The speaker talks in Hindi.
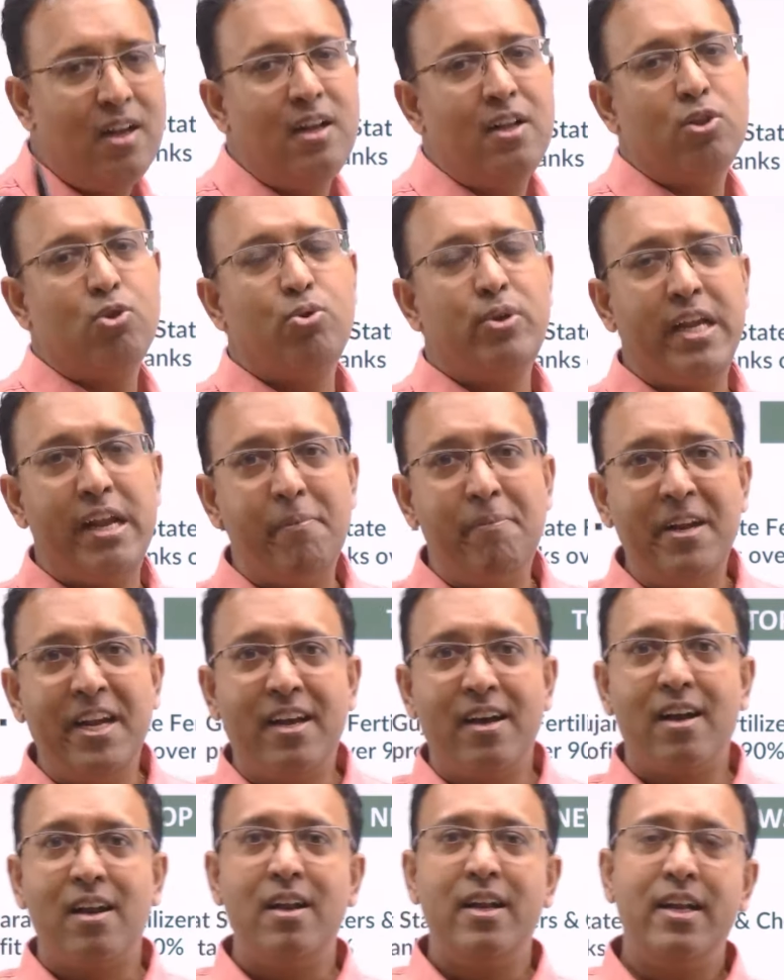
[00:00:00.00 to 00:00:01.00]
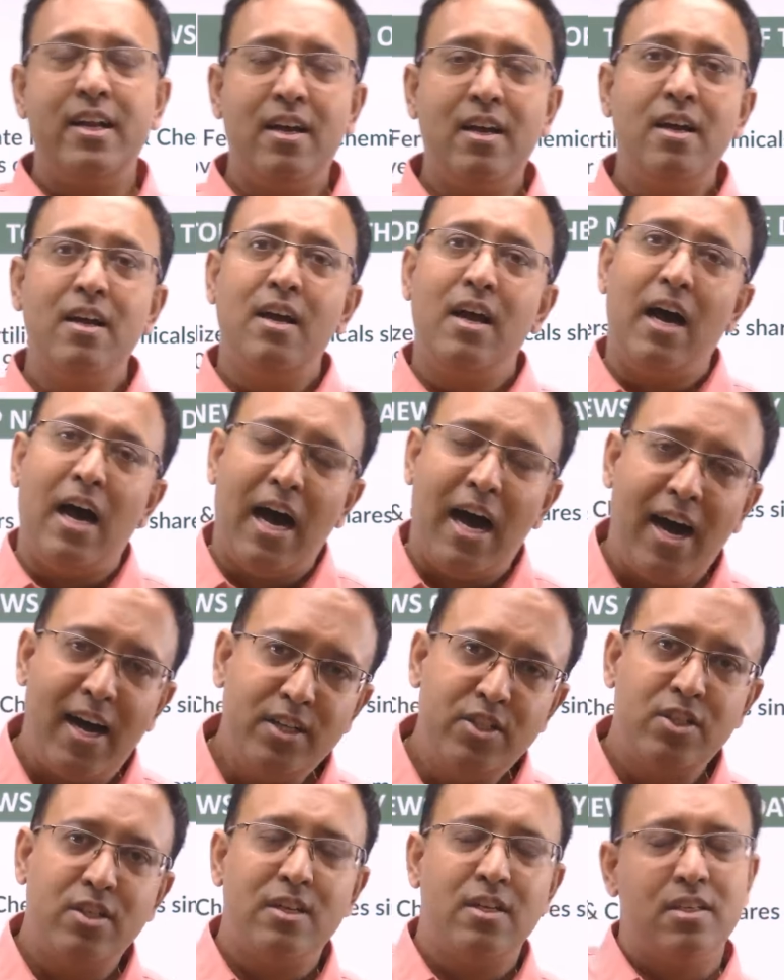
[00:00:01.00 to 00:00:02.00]
तो ये भी कर लेना
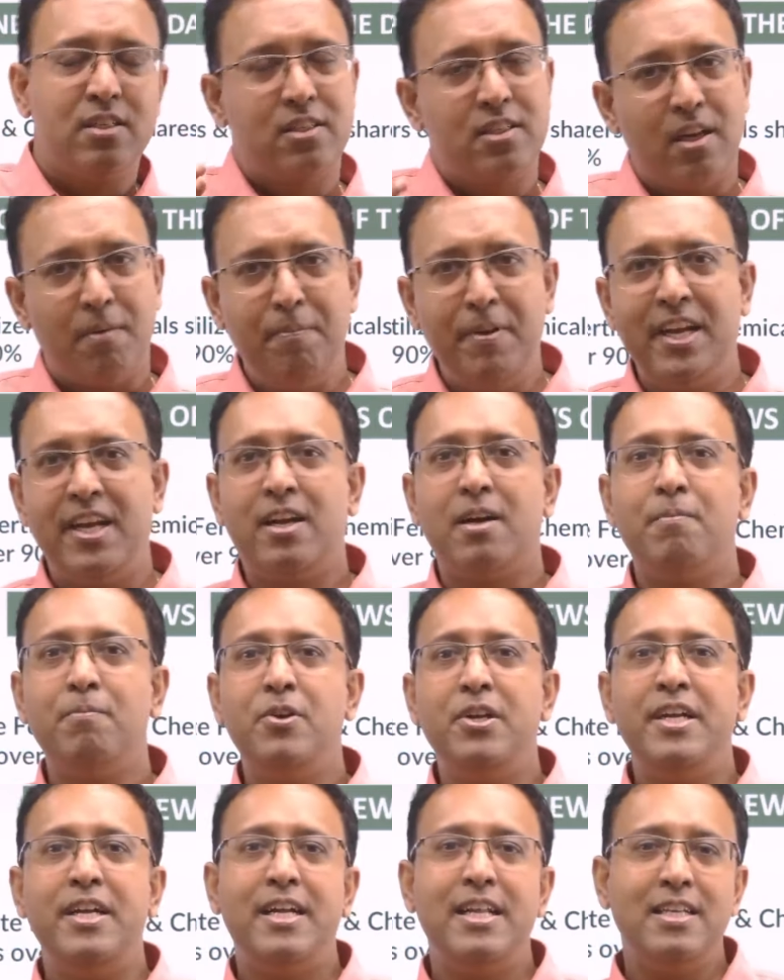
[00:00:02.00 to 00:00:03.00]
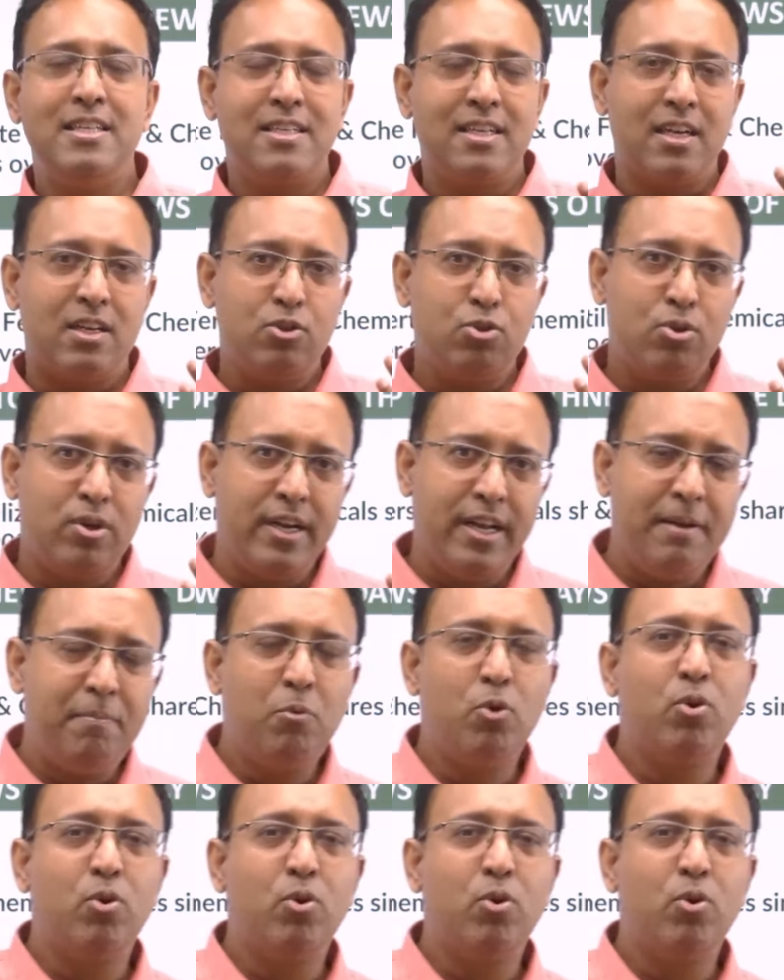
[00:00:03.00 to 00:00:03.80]
आज सभी कम्युनिटीज़ का जो डेमो